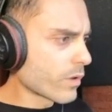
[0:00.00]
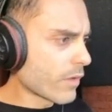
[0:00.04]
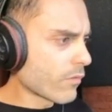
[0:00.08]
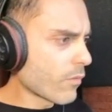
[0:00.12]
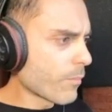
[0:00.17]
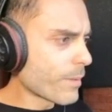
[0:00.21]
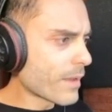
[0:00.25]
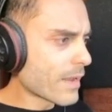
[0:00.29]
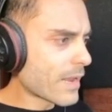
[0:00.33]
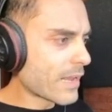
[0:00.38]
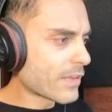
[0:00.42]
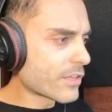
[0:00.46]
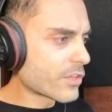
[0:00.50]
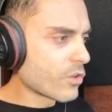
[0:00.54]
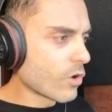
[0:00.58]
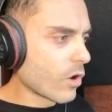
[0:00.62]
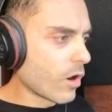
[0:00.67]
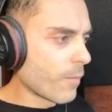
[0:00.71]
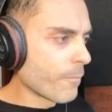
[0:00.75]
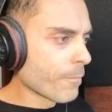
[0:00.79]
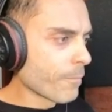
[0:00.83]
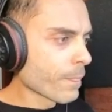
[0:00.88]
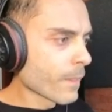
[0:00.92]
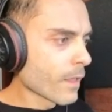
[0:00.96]
Vamos pegar aqui,
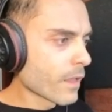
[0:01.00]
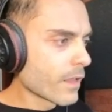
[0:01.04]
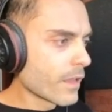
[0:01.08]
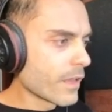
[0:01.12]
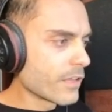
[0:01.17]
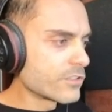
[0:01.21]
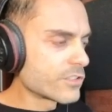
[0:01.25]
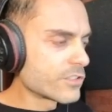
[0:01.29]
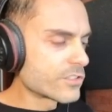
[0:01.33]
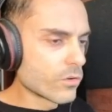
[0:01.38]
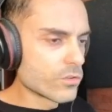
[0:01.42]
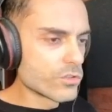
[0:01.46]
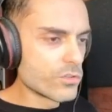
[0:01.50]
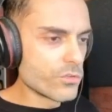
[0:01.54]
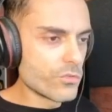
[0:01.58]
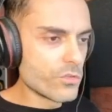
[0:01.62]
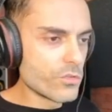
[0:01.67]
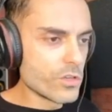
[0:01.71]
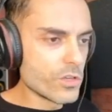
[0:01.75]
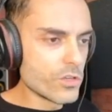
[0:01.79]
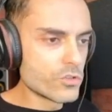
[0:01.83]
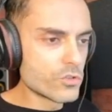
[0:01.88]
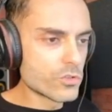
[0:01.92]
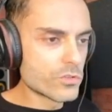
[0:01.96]
ó, edição de
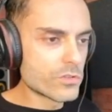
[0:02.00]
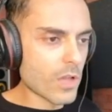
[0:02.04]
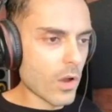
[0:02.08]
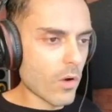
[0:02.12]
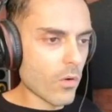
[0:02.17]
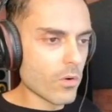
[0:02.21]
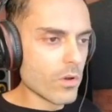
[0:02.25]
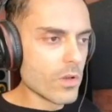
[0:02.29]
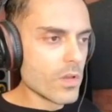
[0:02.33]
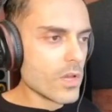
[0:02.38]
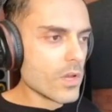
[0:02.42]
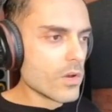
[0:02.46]
vídeo e tal.